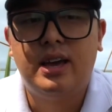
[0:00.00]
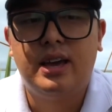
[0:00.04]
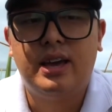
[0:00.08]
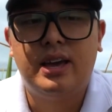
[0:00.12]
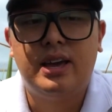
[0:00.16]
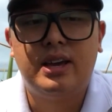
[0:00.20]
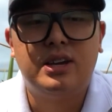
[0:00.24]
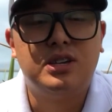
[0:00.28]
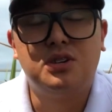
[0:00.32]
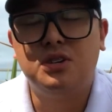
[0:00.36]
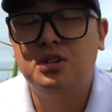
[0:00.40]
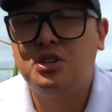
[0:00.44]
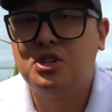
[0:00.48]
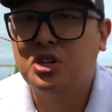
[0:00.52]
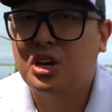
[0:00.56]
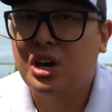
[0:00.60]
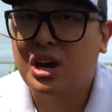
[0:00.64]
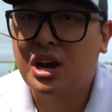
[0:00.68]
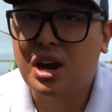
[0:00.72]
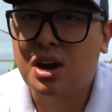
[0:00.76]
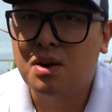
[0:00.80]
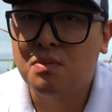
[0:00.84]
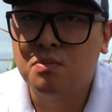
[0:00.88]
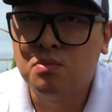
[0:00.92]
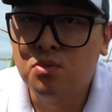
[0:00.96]
é, a gente
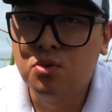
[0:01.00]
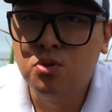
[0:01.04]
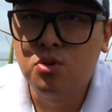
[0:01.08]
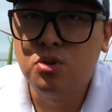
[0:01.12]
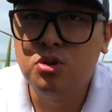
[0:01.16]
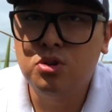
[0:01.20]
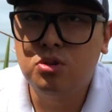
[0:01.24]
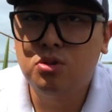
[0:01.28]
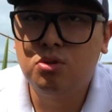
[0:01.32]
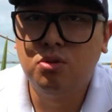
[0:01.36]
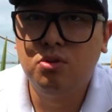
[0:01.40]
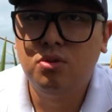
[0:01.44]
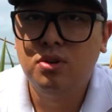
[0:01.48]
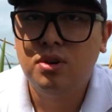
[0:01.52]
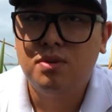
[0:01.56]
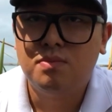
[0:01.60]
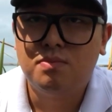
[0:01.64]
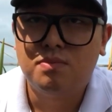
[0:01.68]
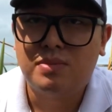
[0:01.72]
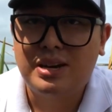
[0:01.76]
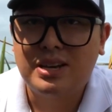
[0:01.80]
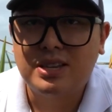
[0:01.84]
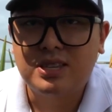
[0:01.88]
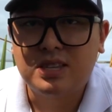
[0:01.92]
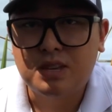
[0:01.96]
erra muito,
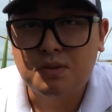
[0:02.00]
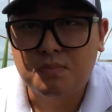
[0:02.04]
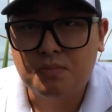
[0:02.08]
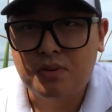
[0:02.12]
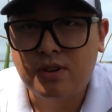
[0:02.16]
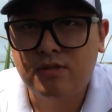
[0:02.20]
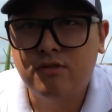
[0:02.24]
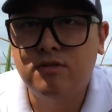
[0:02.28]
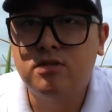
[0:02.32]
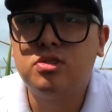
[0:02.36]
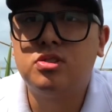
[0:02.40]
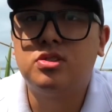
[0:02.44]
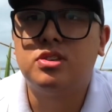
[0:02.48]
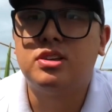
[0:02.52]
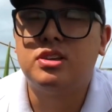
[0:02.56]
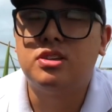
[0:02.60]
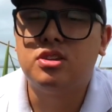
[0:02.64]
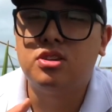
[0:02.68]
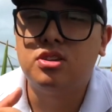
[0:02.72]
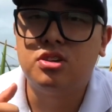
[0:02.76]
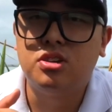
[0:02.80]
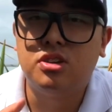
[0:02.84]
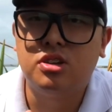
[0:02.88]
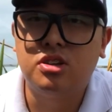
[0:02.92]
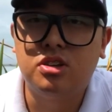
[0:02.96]
mas é para
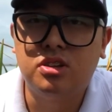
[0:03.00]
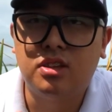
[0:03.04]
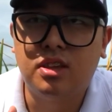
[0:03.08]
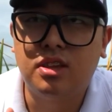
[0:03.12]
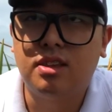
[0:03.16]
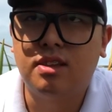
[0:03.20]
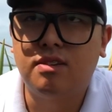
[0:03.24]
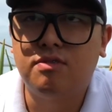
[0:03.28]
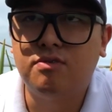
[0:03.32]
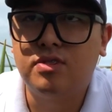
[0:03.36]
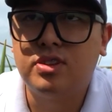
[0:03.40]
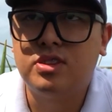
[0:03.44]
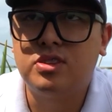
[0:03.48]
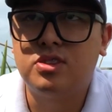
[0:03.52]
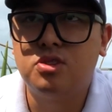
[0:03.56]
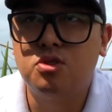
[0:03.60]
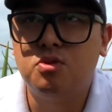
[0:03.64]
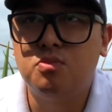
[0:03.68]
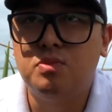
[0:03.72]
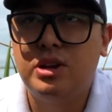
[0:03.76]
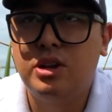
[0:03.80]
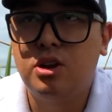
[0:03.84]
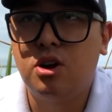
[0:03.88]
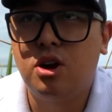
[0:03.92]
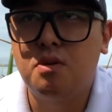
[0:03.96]
vocês e a gente tenta fazer
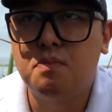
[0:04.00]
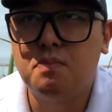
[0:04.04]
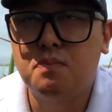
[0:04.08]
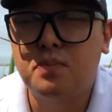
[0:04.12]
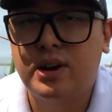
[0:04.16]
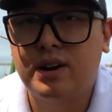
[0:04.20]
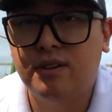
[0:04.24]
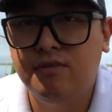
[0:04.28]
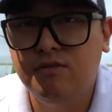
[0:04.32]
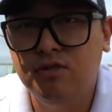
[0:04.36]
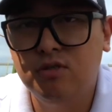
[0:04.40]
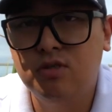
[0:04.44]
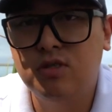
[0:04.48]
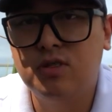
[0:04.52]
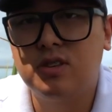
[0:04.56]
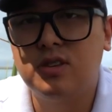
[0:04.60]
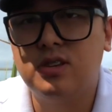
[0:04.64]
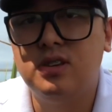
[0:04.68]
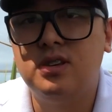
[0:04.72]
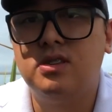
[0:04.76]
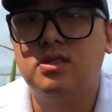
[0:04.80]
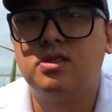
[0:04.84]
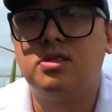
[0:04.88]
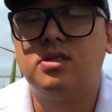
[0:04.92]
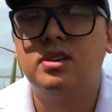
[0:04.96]
o melhor para
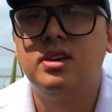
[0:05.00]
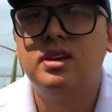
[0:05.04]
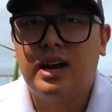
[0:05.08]
vocês.